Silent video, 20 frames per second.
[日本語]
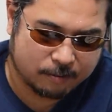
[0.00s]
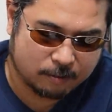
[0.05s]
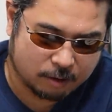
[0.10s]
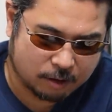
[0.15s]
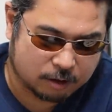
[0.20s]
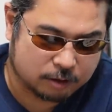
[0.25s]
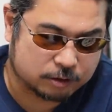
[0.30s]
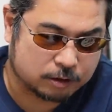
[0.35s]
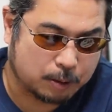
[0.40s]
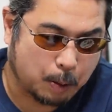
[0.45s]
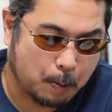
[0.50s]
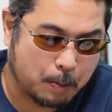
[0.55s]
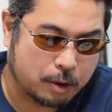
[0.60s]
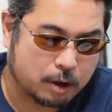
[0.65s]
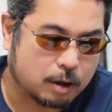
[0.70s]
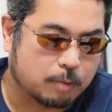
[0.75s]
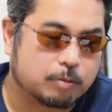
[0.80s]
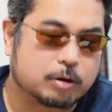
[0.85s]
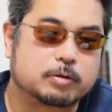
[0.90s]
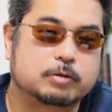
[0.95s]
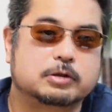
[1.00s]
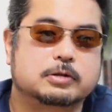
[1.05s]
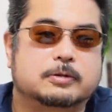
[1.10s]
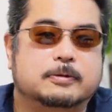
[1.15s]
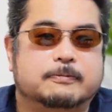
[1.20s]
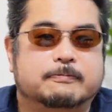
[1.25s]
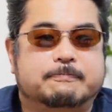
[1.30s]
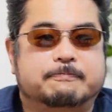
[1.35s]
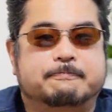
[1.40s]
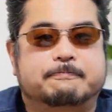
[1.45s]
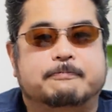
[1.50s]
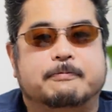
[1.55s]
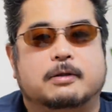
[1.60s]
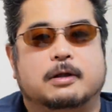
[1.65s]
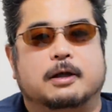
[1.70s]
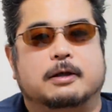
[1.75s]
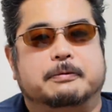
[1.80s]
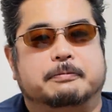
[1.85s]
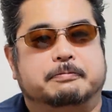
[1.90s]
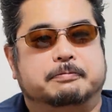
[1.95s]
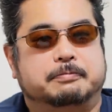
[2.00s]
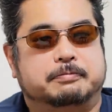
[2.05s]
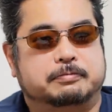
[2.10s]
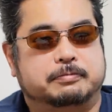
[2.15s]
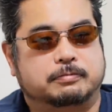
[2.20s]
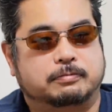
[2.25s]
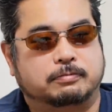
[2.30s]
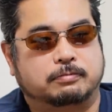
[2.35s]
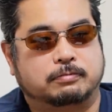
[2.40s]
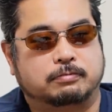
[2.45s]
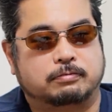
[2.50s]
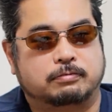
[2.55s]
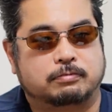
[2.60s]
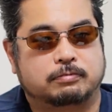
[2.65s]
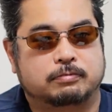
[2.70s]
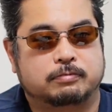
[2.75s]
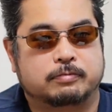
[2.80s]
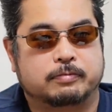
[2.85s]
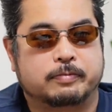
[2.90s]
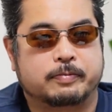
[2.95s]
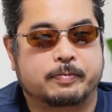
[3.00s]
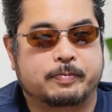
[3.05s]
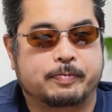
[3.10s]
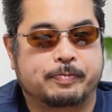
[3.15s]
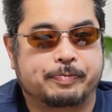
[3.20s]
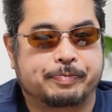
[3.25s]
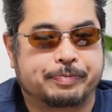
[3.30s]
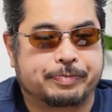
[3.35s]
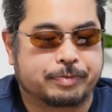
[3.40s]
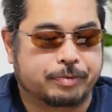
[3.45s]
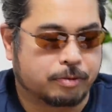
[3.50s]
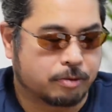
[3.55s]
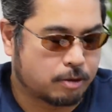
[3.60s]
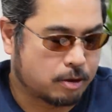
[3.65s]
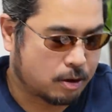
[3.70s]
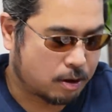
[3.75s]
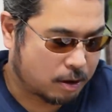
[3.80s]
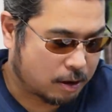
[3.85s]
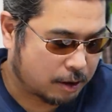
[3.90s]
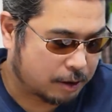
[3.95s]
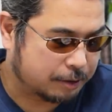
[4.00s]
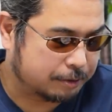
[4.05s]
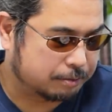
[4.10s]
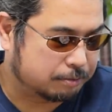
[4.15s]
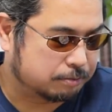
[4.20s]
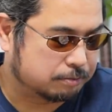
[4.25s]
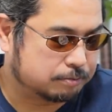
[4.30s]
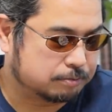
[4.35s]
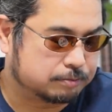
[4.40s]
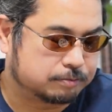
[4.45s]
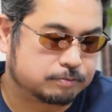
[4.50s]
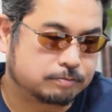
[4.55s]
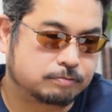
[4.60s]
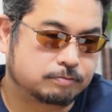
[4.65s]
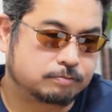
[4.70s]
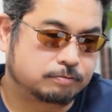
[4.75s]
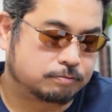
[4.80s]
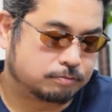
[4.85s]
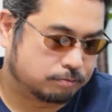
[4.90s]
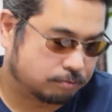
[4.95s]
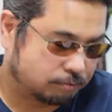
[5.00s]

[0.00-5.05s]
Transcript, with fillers: わかりました。まあ頑張りましょう。そうです。ちょっとそういうことを今後やっていこうかなと思ってま